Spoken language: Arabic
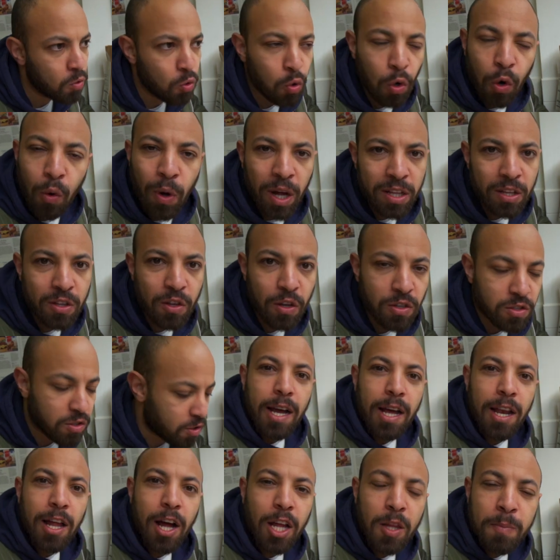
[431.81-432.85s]
طول الوقت طازه
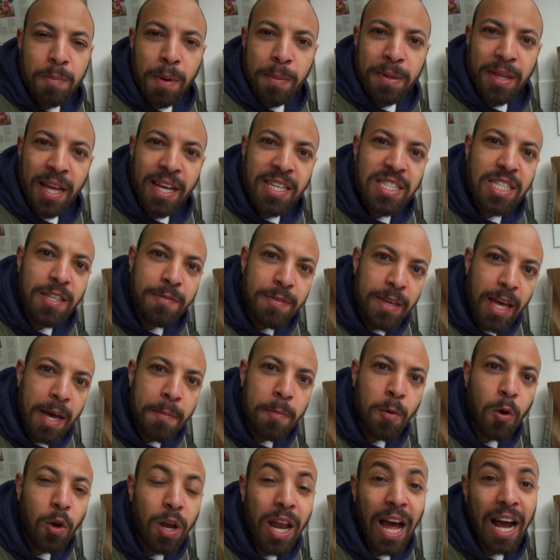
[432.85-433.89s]
القطمه بتحس فيها
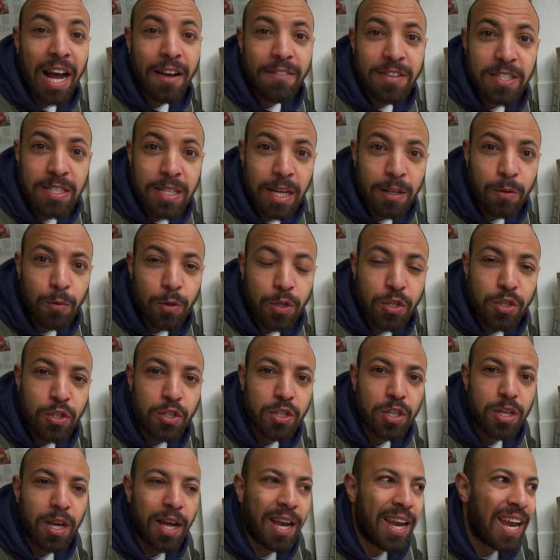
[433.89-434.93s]
بكل حاجه في الساندوتش
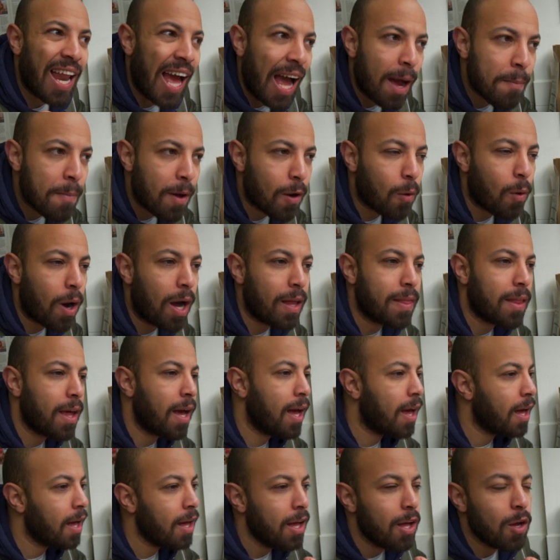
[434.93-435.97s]
اللحمه
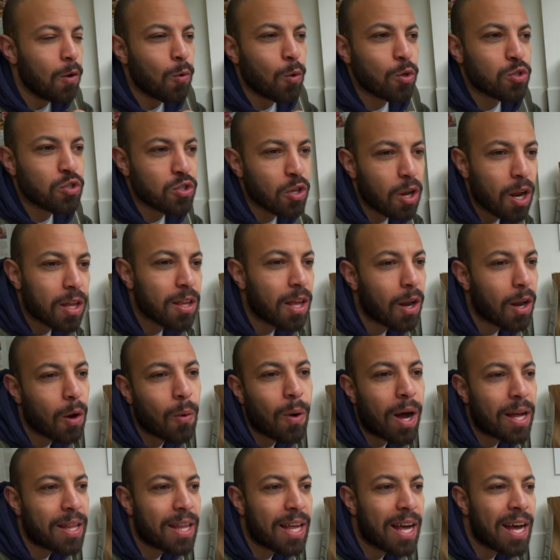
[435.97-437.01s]
لوحدها والسلطه
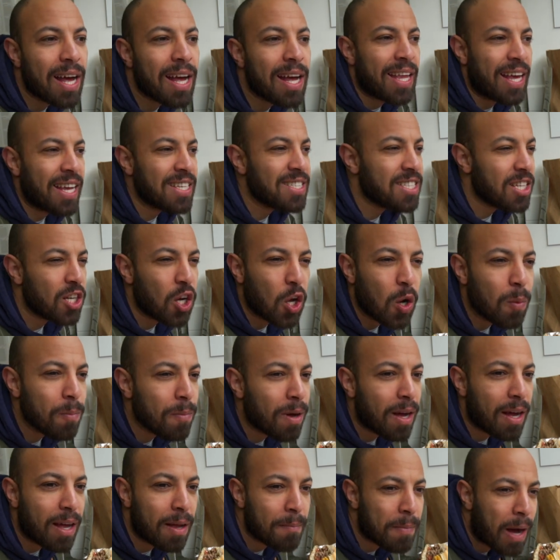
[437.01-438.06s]
لوحدها تحس ان
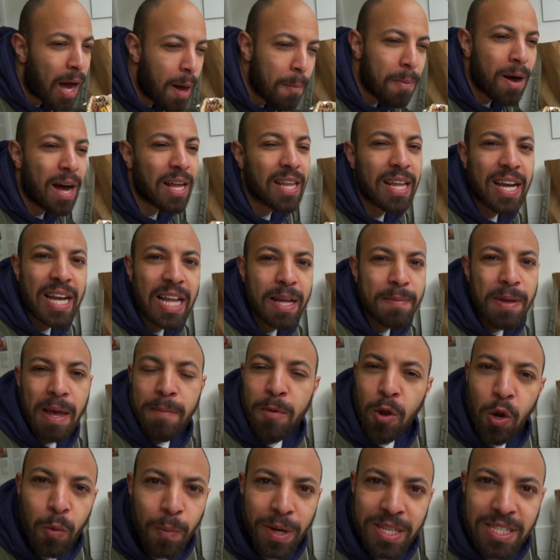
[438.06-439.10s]
هم مع بعض كده
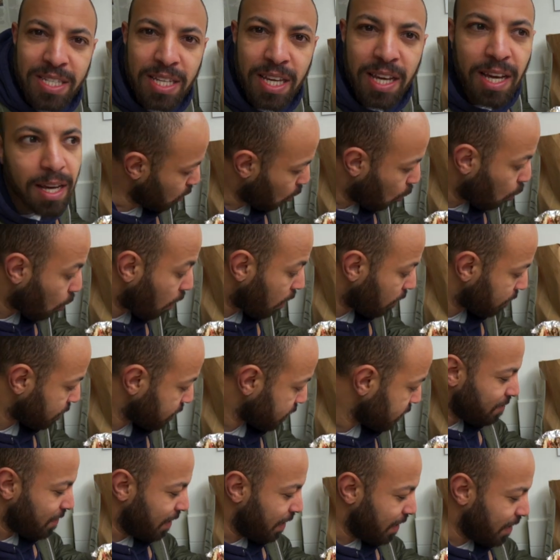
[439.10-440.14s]
بيعملوا مزيج خرافي
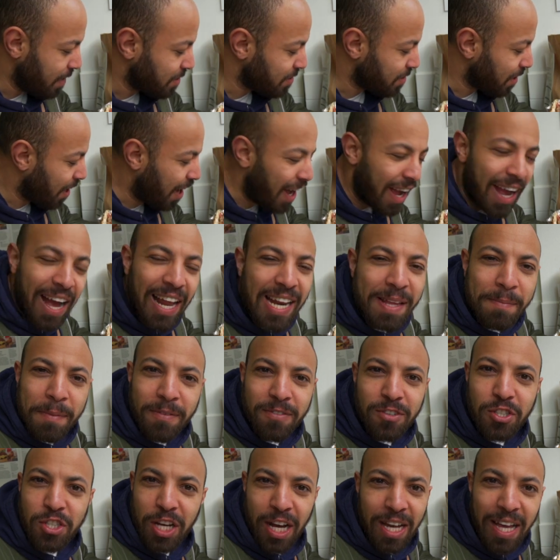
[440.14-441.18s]
فالصراحه يعني
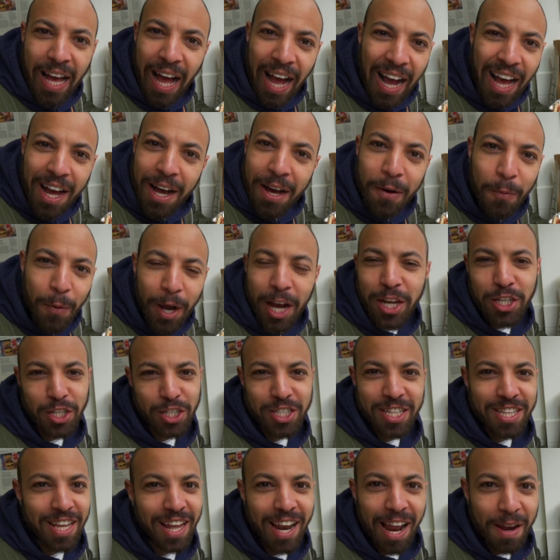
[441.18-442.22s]
مفيش اي حاجه وحشه
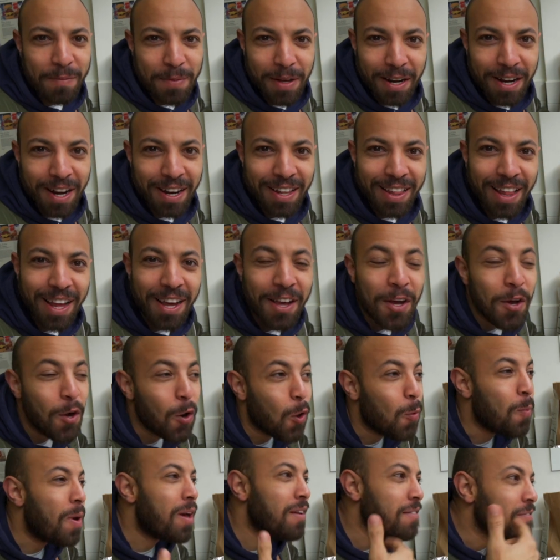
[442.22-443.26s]
تتقال على البرجر ده
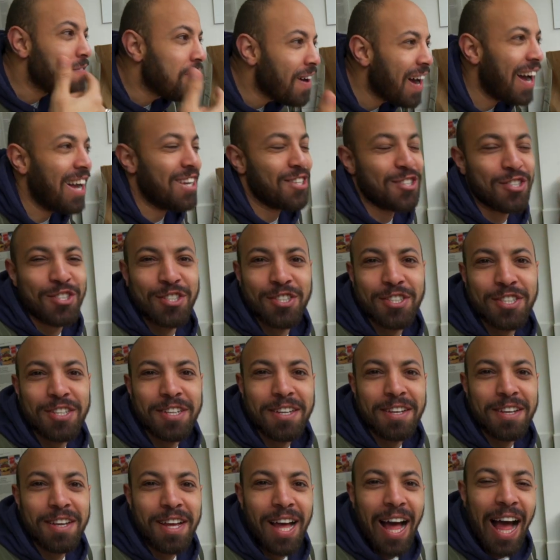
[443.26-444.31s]
وما ينفعش
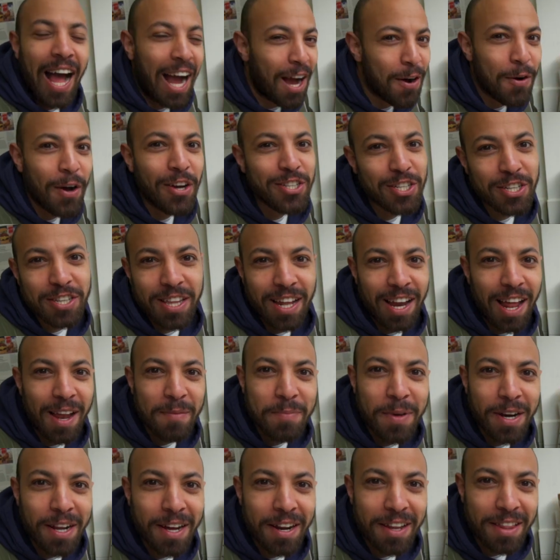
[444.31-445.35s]
حاجه وحشه تتقال على
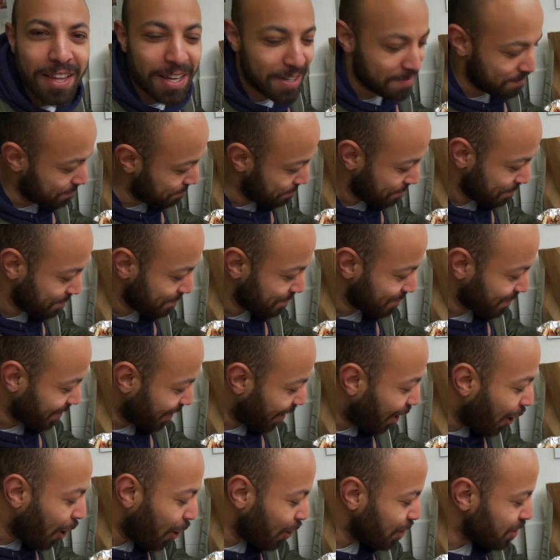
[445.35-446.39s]
البرجر ده
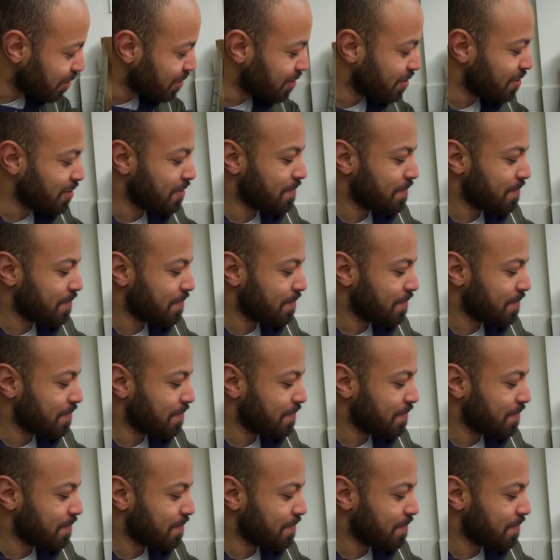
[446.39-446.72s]
خالص